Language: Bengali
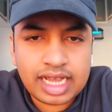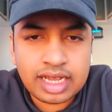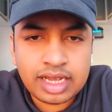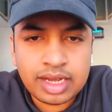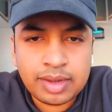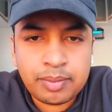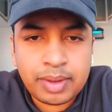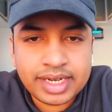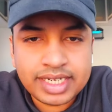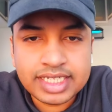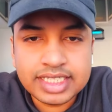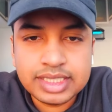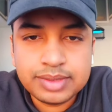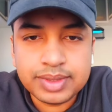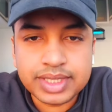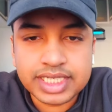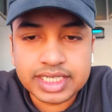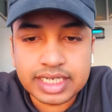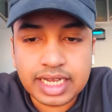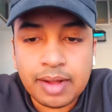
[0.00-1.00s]
বানিয়ে দিবি
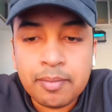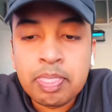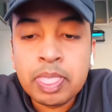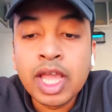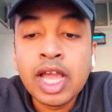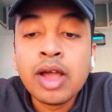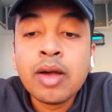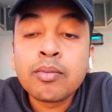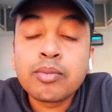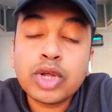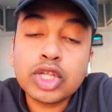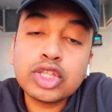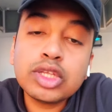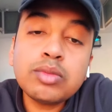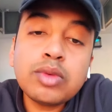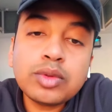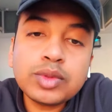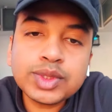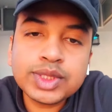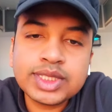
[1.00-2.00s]
কিনা প্রথম
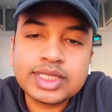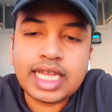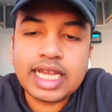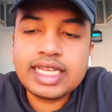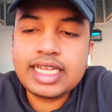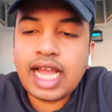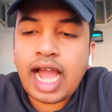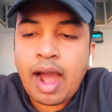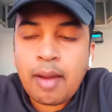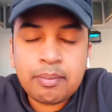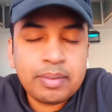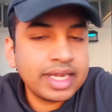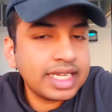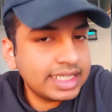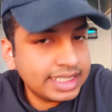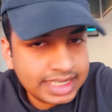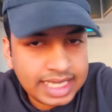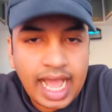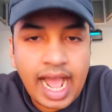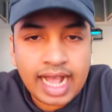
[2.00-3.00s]
অবস্থায় আপনাকে যে
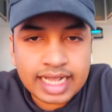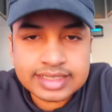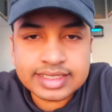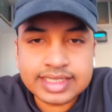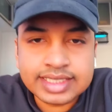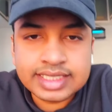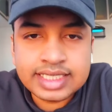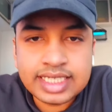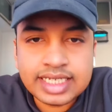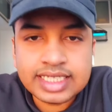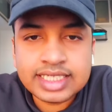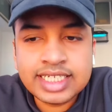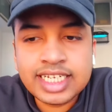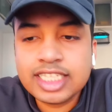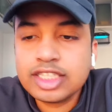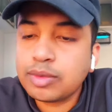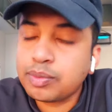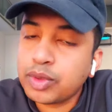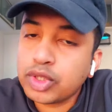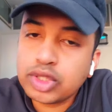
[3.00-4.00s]
আনছে সে তো
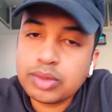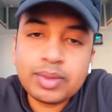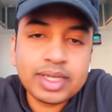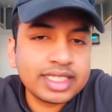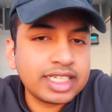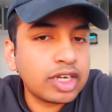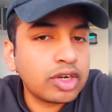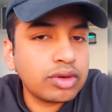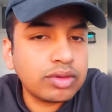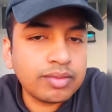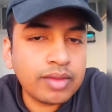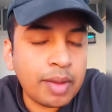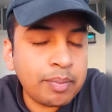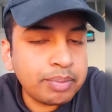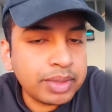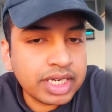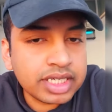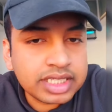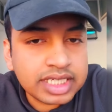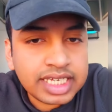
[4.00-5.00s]
প্রথমে একটা
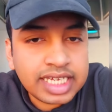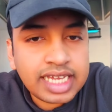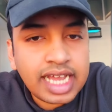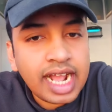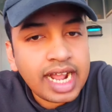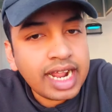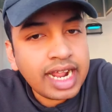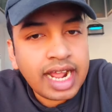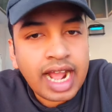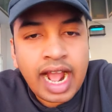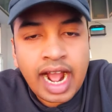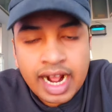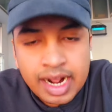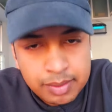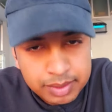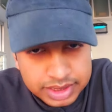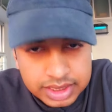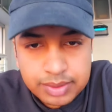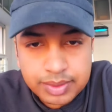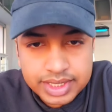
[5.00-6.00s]
আপনাকে আকামা
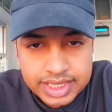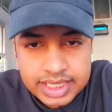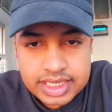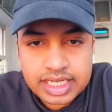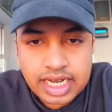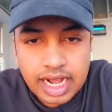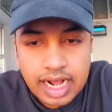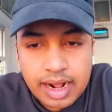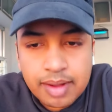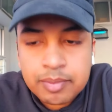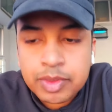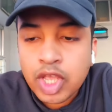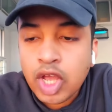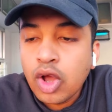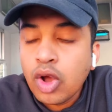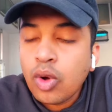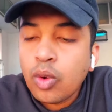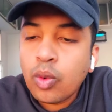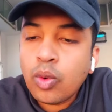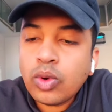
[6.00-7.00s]
দিবে ঠিক না
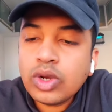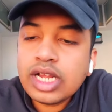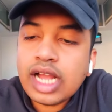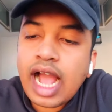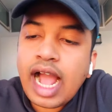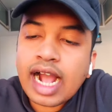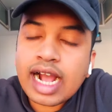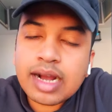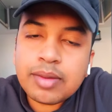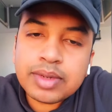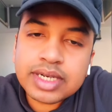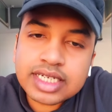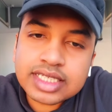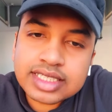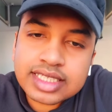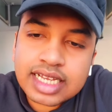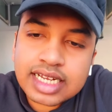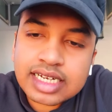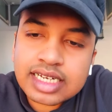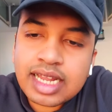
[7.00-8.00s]
ওই আকামাটা
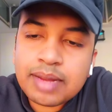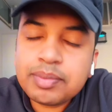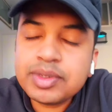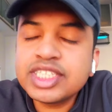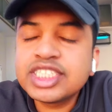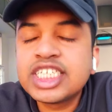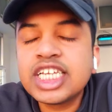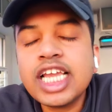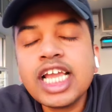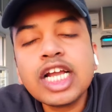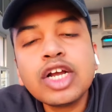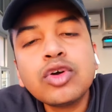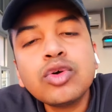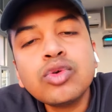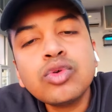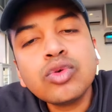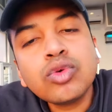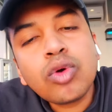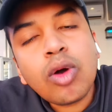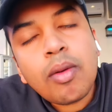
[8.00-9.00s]
থাকলে আপনি যে কোনো
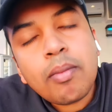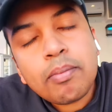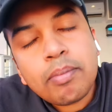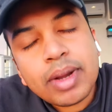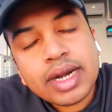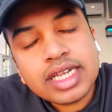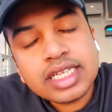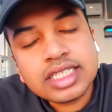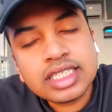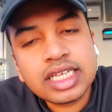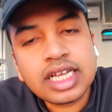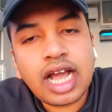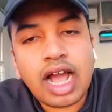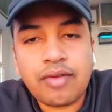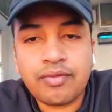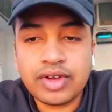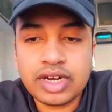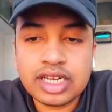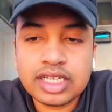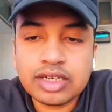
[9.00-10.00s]
কোম্পানিতে
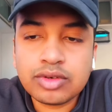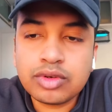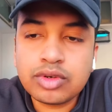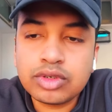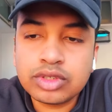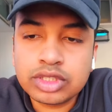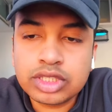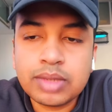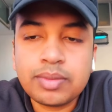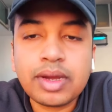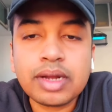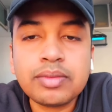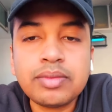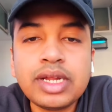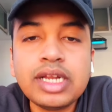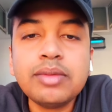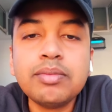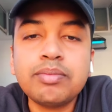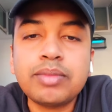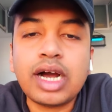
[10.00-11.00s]
কাফেলা করতে পারবেন
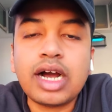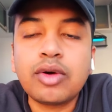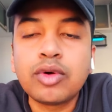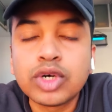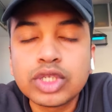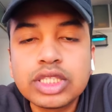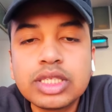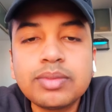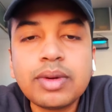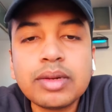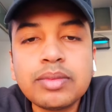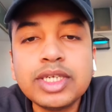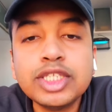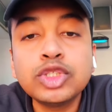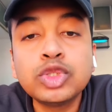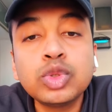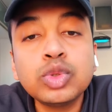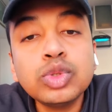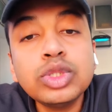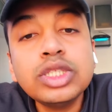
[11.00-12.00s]
বা হতে পারবেন
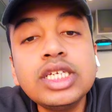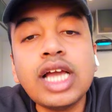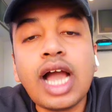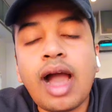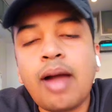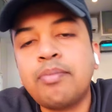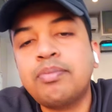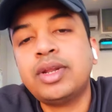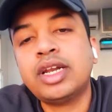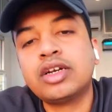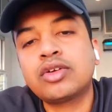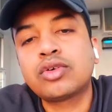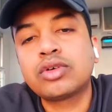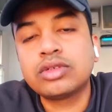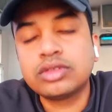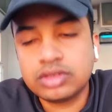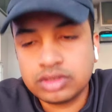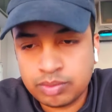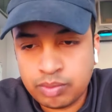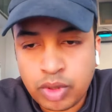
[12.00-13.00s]
যদি আপনার
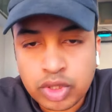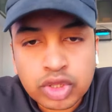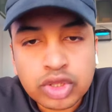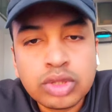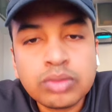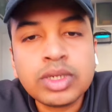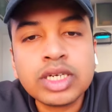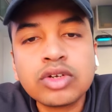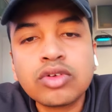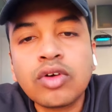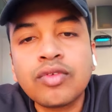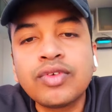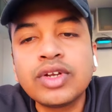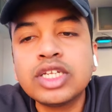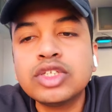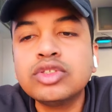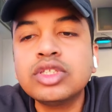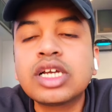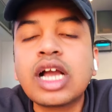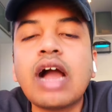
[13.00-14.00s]
বর্তমান কফিলা
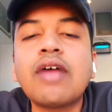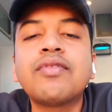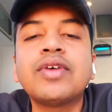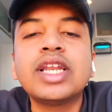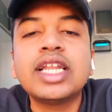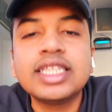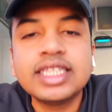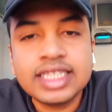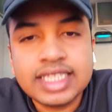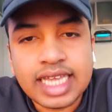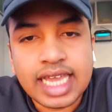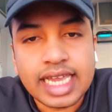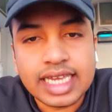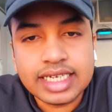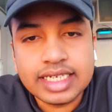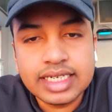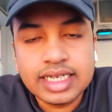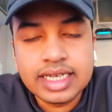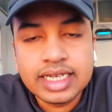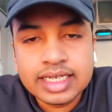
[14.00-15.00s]
যদি কাফেলা দেয়
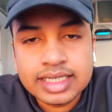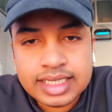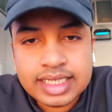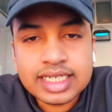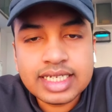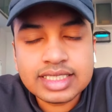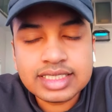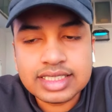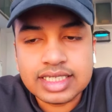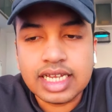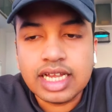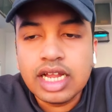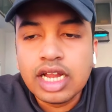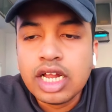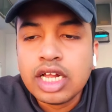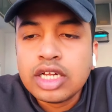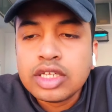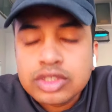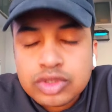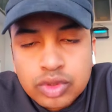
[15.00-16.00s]
ঠিক আছে
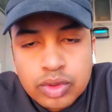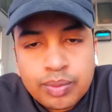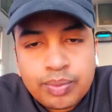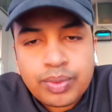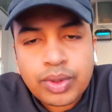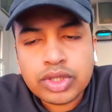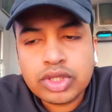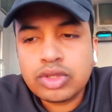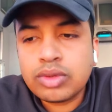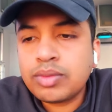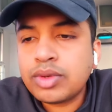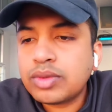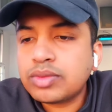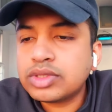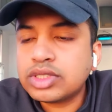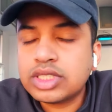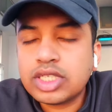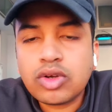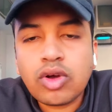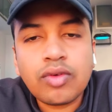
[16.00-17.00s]
তো প্রথম
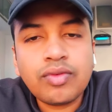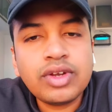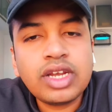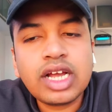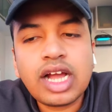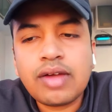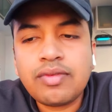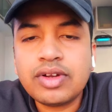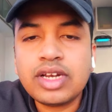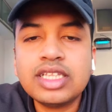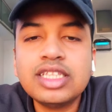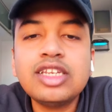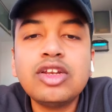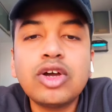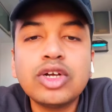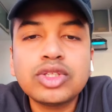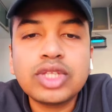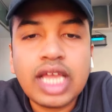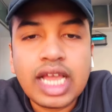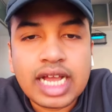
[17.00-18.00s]
অবস্থায় কফিলা কাফেলা দিলে হয়তো
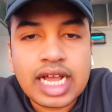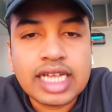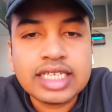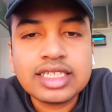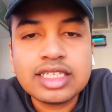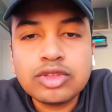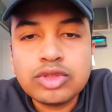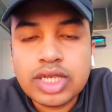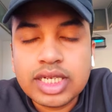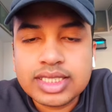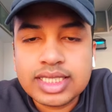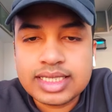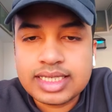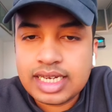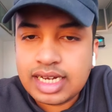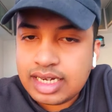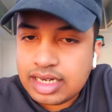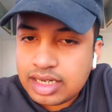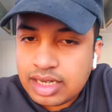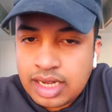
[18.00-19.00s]
এক হাজার দুই হাজার
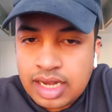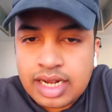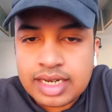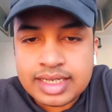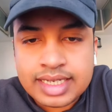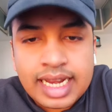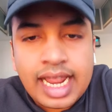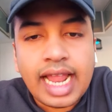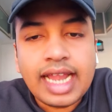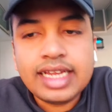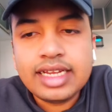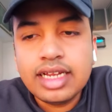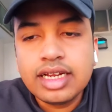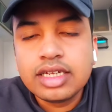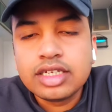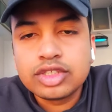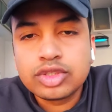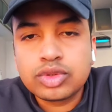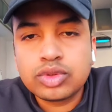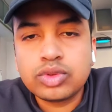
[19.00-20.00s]
নেয়
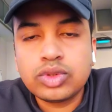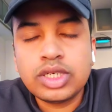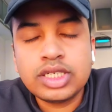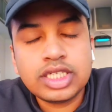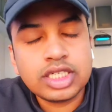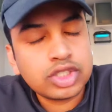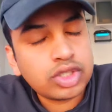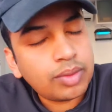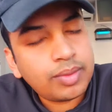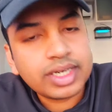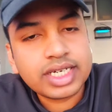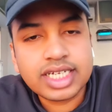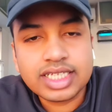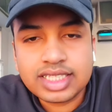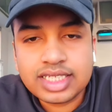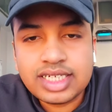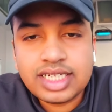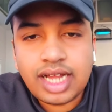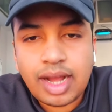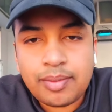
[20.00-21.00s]
তো এটা সবার ক্ষেত্রে
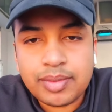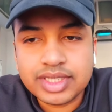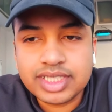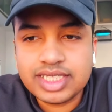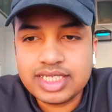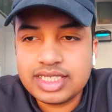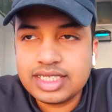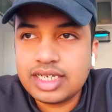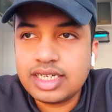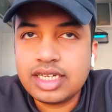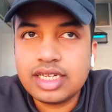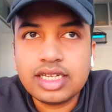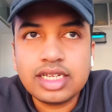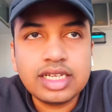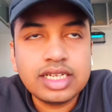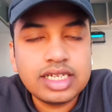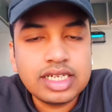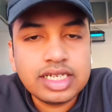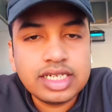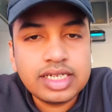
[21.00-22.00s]
আমাদের
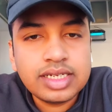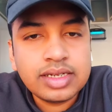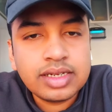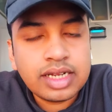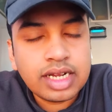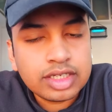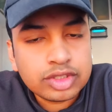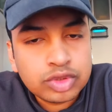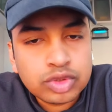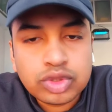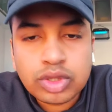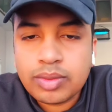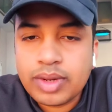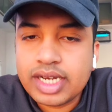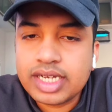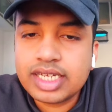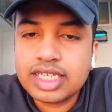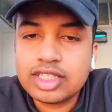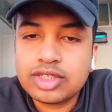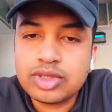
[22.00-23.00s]
এই ছোটো ভাইয়ের
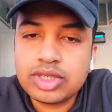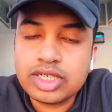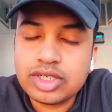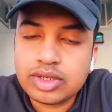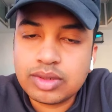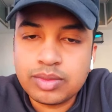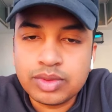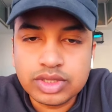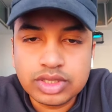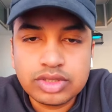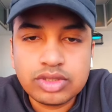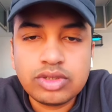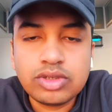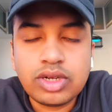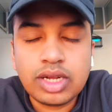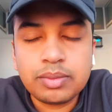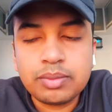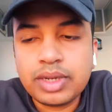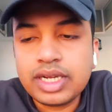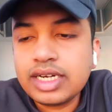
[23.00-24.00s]
ক্ষেত্রে এরকম হয়েছিল
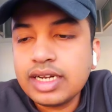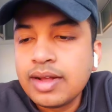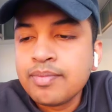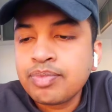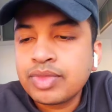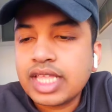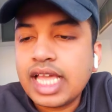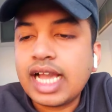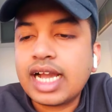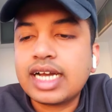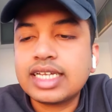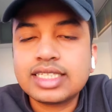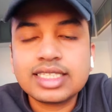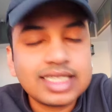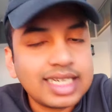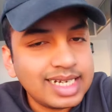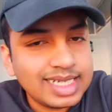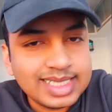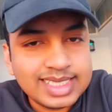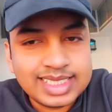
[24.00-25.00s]
একবার এক হাজার
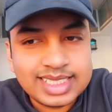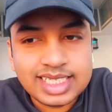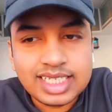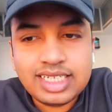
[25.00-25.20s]
নিচে